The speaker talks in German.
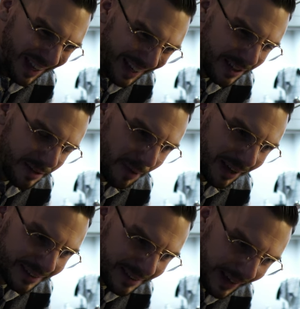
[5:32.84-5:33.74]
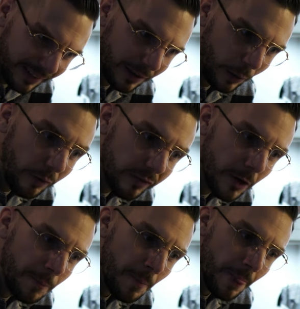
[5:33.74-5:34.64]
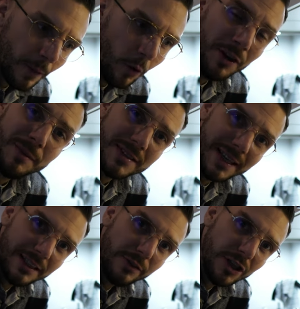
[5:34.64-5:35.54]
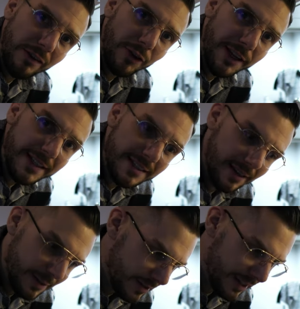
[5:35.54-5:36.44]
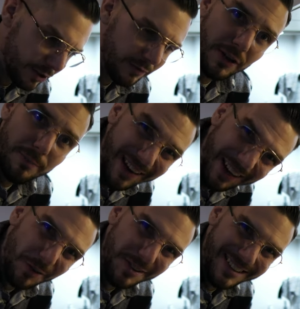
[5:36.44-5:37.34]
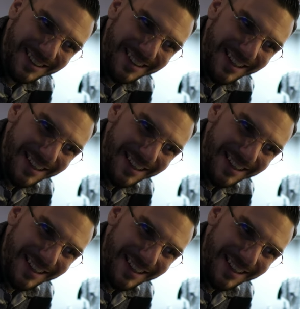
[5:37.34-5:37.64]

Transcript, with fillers: dann mache ich den Deckel drauf und nehme das relativ schnell von der Hitze, also ist jetzt schon von der Platte runter,